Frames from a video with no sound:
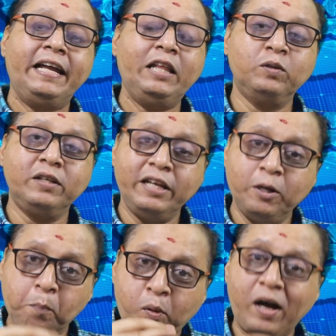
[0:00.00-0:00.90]
இது வந்து
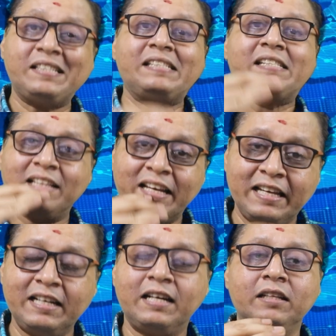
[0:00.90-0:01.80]
இன்னும் ப்ராசஸில் தான்
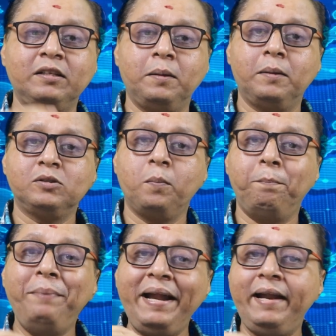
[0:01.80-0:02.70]
இருக்கிறது ஸோ
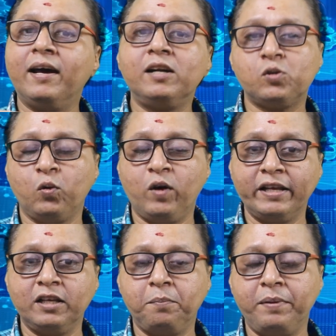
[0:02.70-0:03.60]
பீட்டான்னு சொல்லுவாங்க
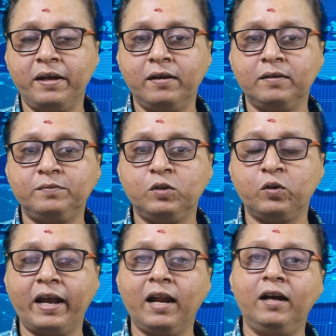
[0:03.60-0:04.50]
இதுக்கு பேர்
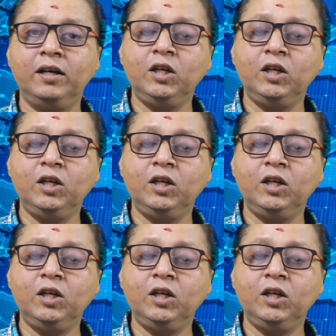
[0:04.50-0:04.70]
ஓகேங்களா